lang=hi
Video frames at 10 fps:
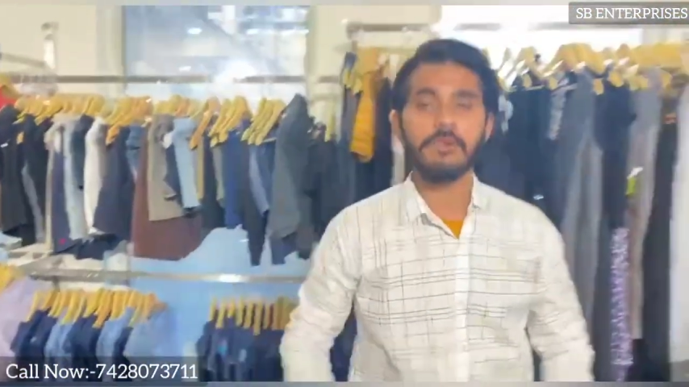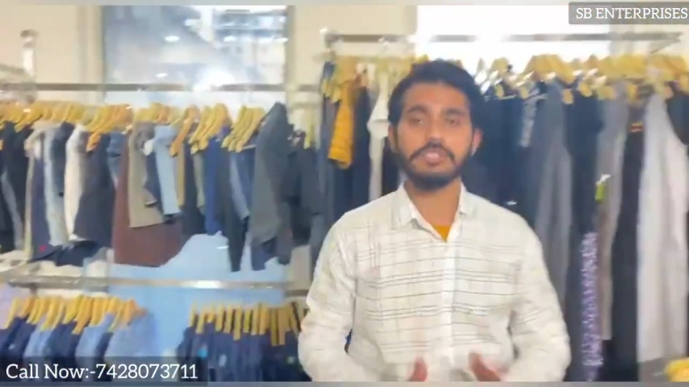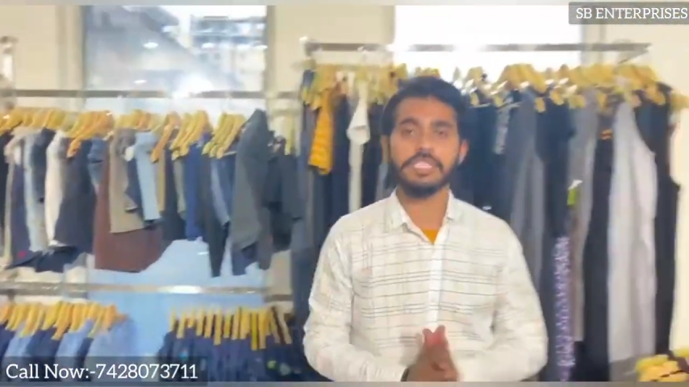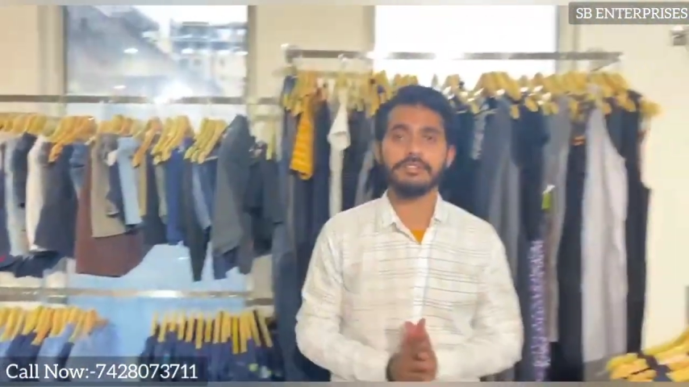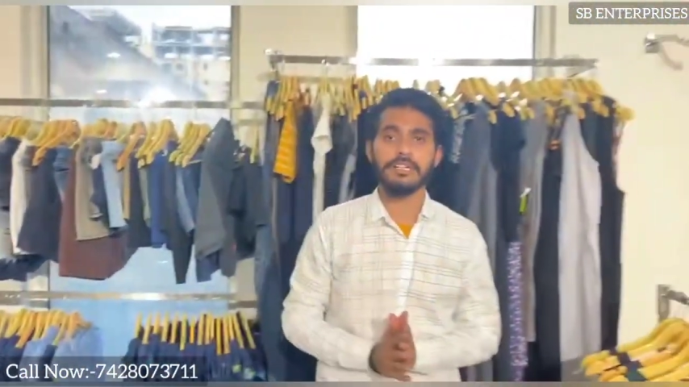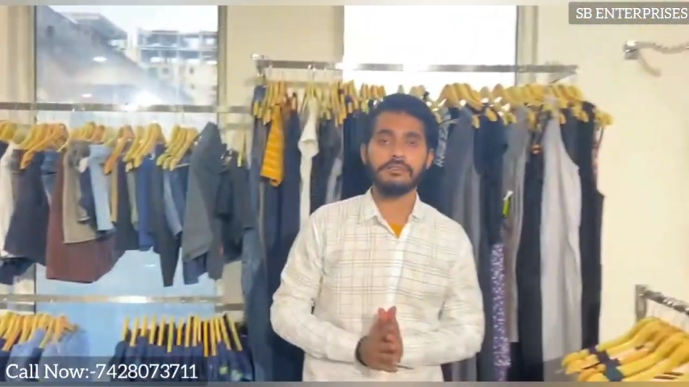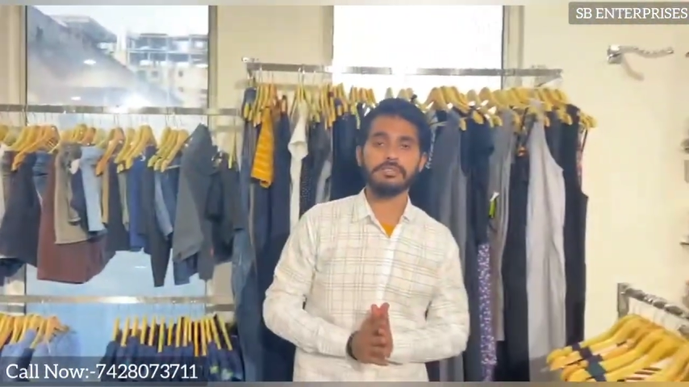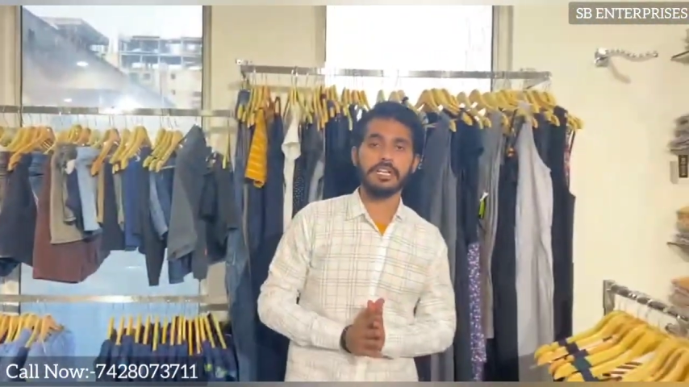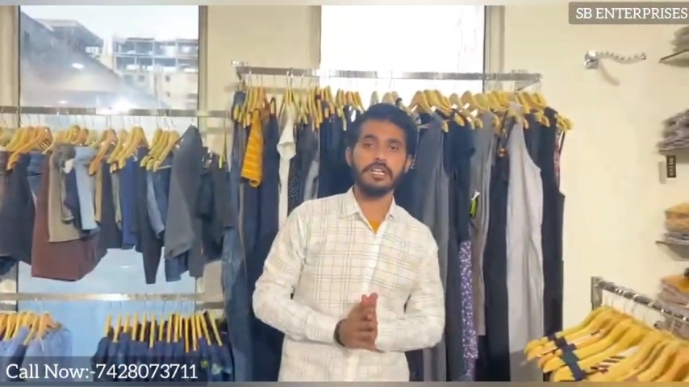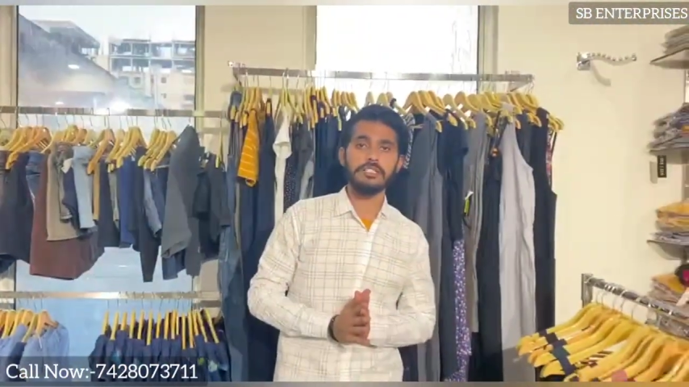का बॉक्स देने वाला हूँ
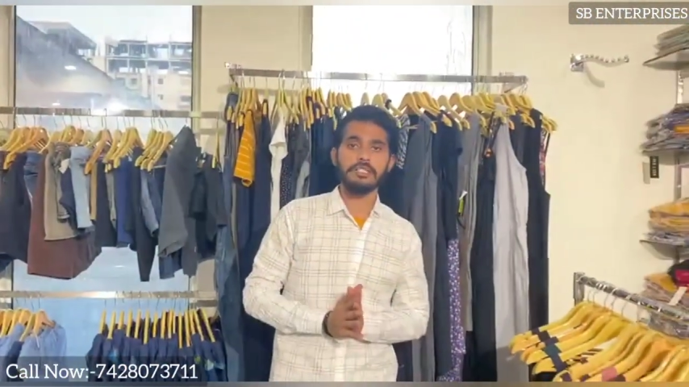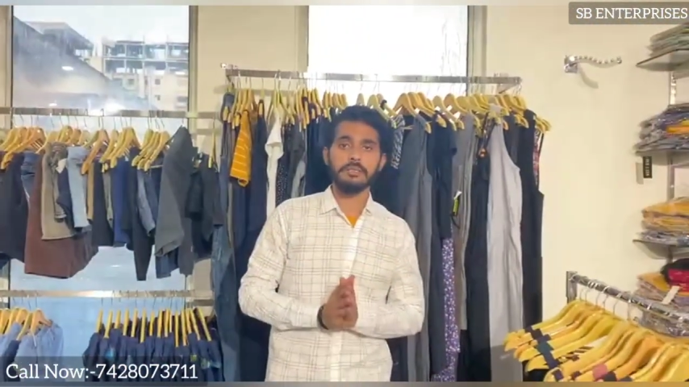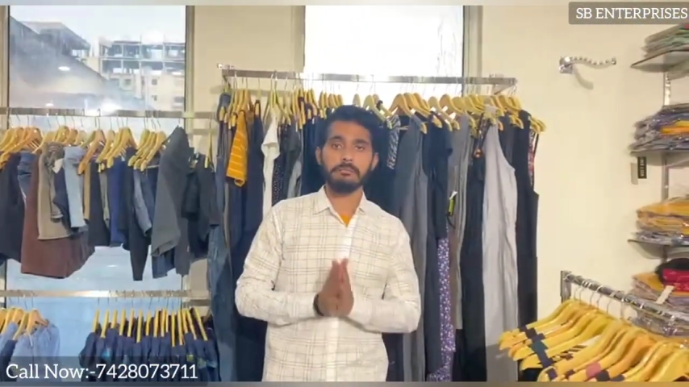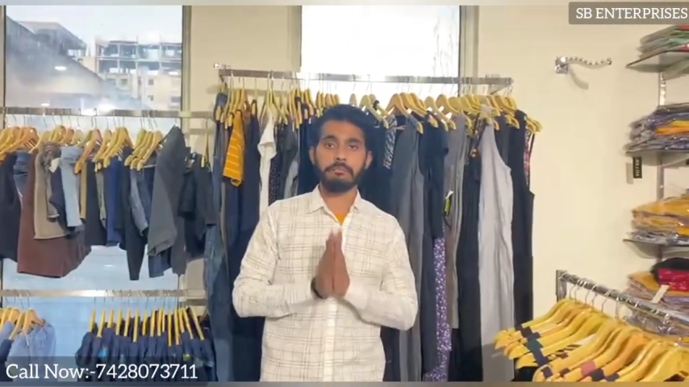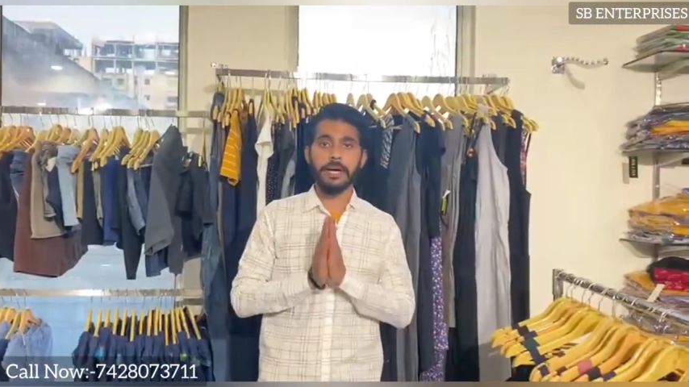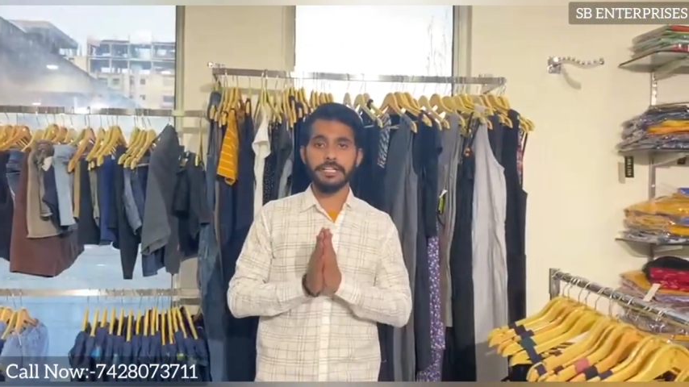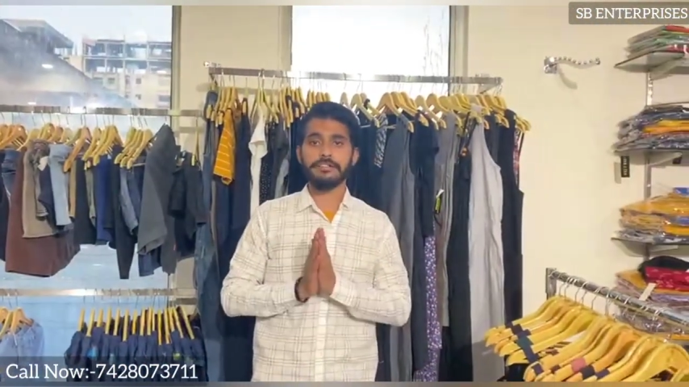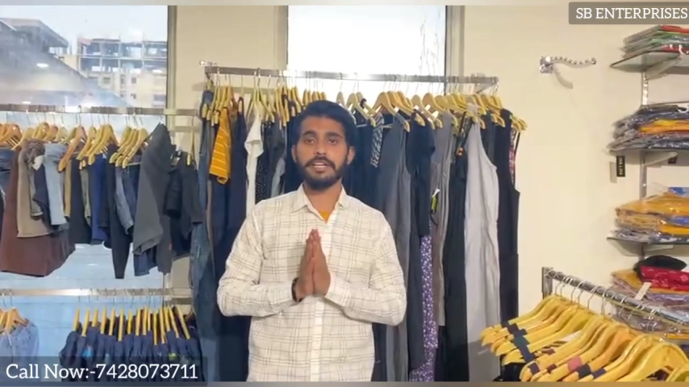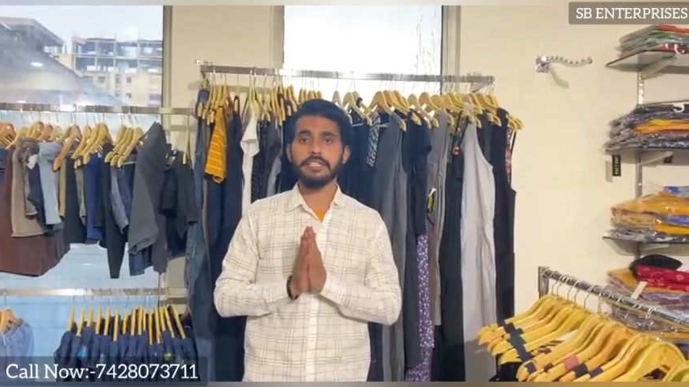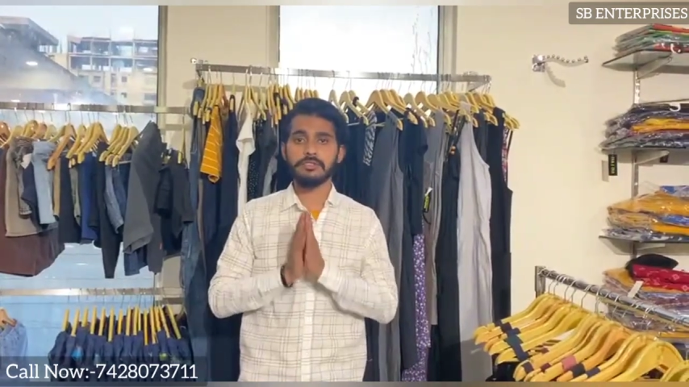इसका
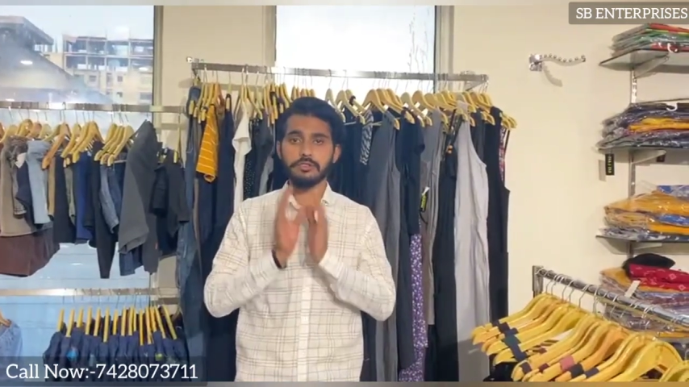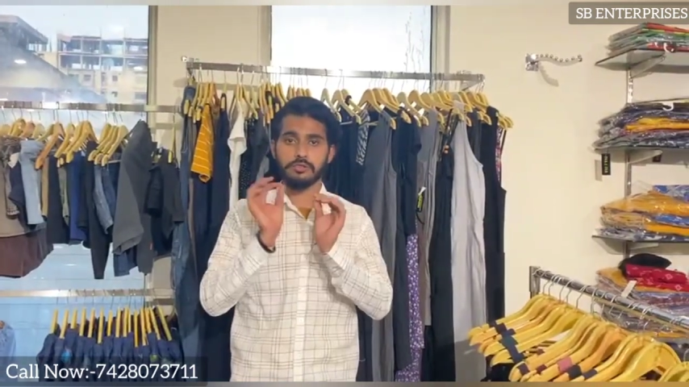पार्टीवेयर